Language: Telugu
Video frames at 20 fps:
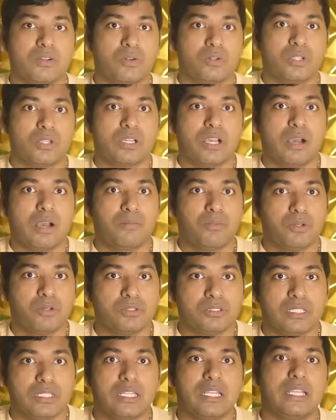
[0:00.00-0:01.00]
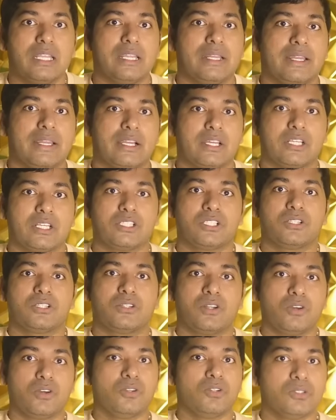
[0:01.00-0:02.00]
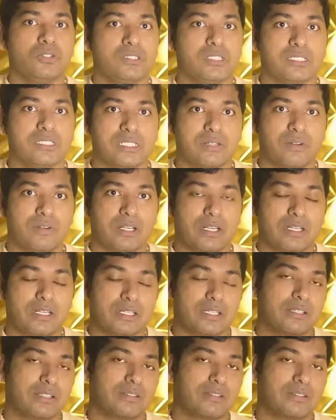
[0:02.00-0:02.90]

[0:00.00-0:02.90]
గుర్తుగా ఆ బోన్స్ని డెకరేషన్లో యూస్ చేసేవాళ్ళంట